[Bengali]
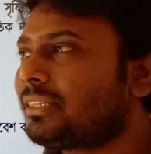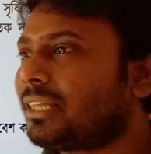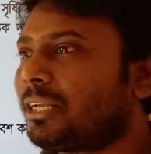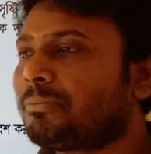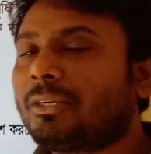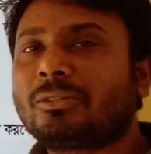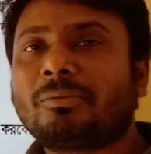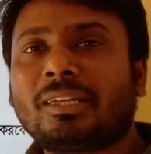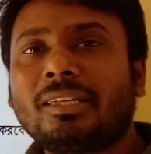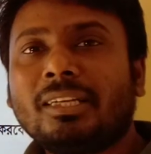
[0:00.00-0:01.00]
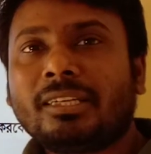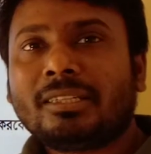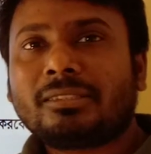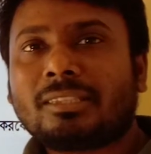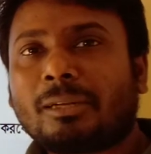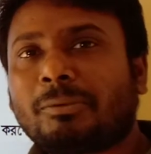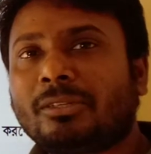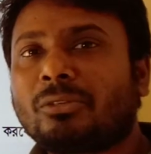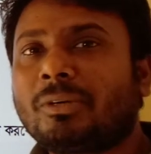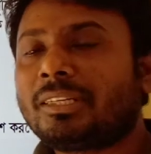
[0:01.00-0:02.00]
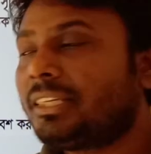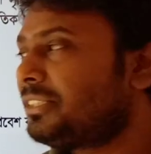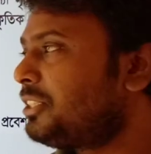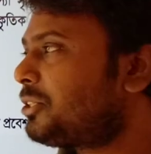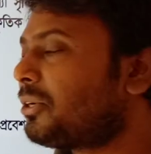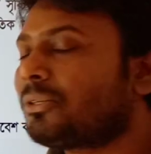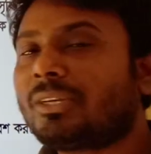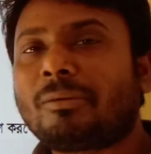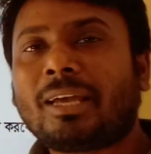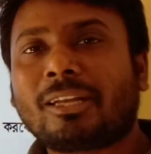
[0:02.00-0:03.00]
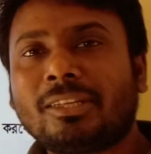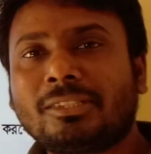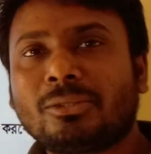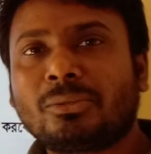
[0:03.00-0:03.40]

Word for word: তারপরে তোমার তারপরে তোমার নিসর্গ নামে আরও একটি